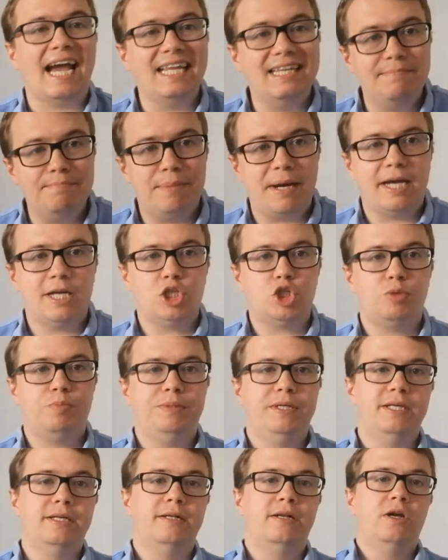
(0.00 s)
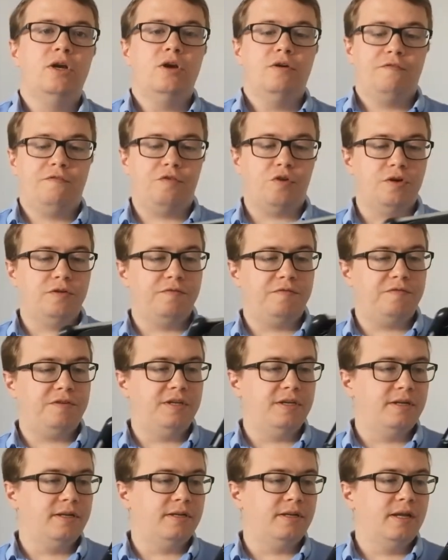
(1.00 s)
ein Beispiel von
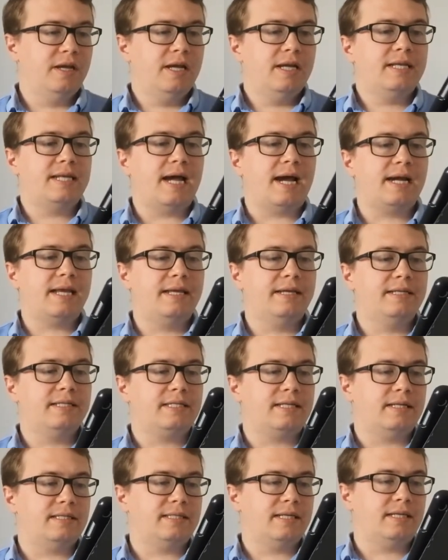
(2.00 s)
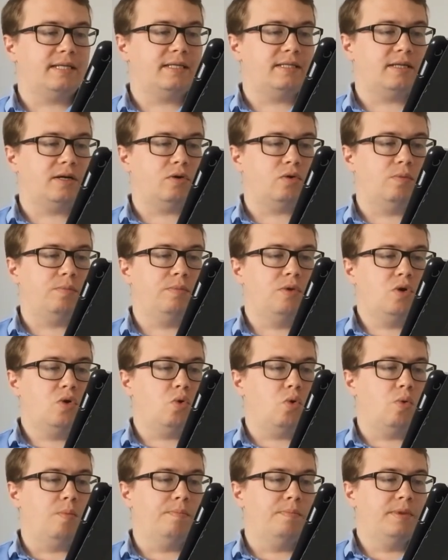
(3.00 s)
vielen. Da ging es tatsächlich darum,
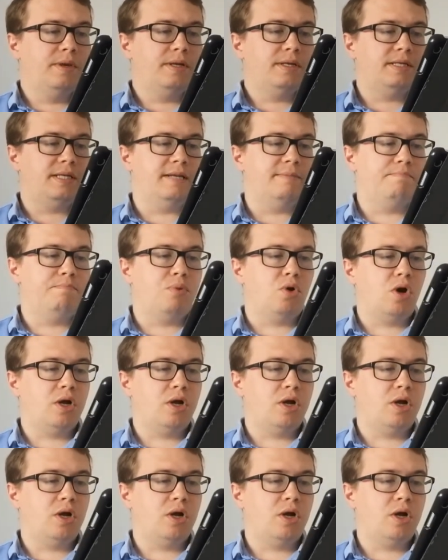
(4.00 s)
um den